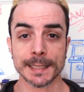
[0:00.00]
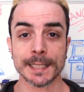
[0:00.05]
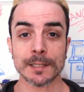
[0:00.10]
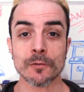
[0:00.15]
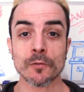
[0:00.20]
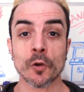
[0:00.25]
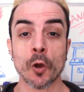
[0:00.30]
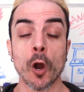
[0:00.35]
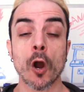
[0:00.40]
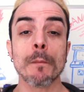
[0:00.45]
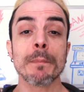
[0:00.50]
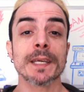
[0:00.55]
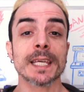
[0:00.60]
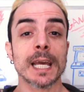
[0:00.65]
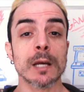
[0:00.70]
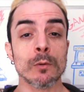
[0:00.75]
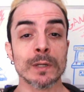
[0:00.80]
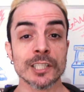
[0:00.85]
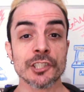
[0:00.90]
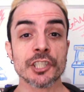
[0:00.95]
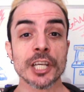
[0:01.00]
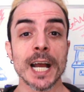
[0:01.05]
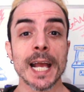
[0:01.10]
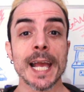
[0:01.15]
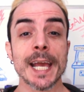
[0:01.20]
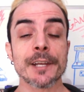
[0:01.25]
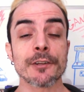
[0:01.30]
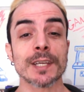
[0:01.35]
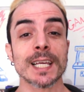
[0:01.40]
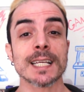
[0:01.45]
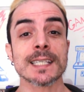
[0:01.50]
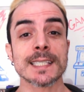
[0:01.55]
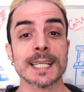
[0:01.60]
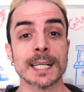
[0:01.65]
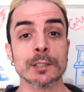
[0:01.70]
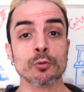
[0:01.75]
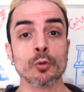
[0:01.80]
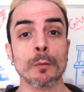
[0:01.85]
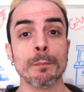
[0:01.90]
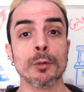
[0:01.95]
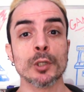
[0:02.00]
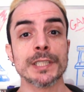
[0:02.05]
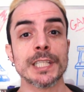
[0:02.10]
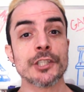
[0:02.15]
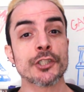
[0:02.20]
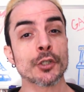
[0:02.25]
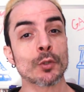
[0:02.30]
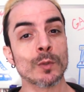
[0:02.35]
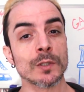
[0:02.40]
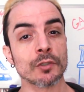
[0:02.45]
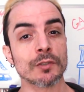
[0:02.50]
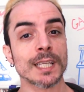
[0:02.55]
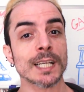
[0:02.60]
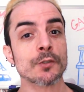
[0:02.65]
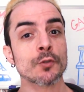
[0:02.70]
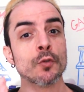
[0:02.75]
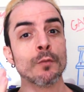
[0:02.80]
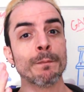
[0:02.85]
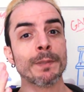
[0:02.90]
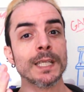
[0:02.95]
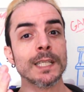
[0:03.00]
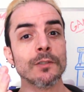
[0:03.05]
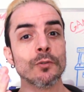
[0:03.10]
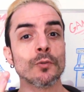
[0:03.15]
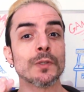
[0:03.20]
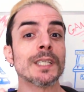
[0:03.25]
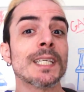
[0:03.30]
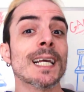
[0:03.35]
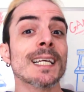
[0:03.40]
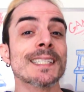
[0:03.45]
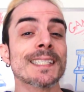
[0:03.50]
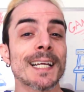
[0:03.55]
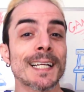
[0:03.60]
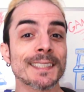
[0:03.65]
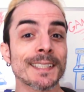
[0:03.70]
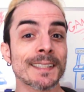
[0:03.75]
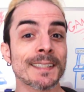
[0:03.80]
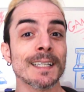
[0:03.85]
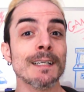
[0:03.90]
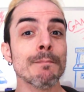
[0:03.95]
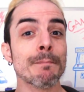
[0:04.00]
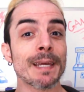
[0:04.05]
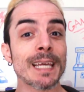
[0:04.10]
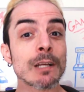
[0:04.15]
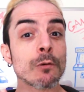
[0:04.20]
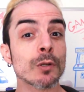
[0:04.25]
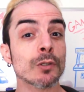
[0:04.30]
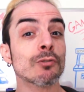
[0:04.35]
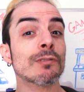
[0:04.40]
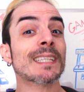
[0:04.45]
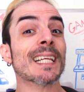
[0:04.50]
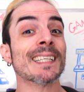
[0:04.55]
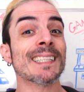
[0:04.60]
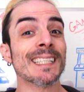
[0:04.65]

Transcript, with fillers: tem um golpe que é um antiaéreo, que acerta o oponente quando tá subindo e acerta também quando tá